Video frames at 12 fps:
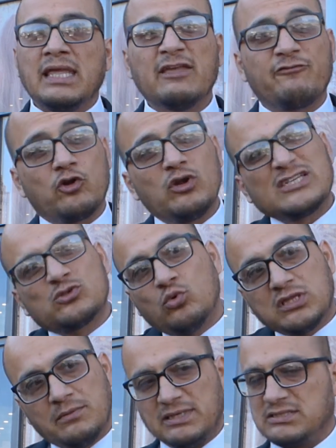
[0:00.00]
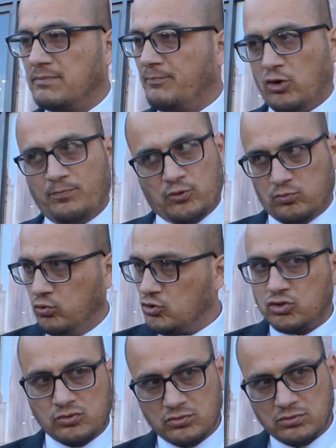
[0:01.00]
ellas fueron las últimas, pero por
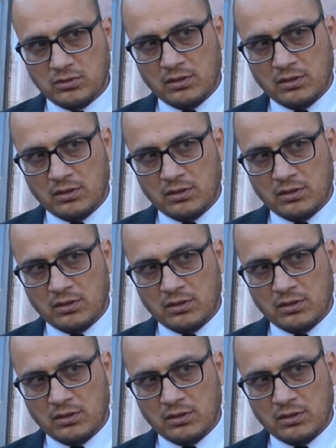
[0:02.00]
mucho,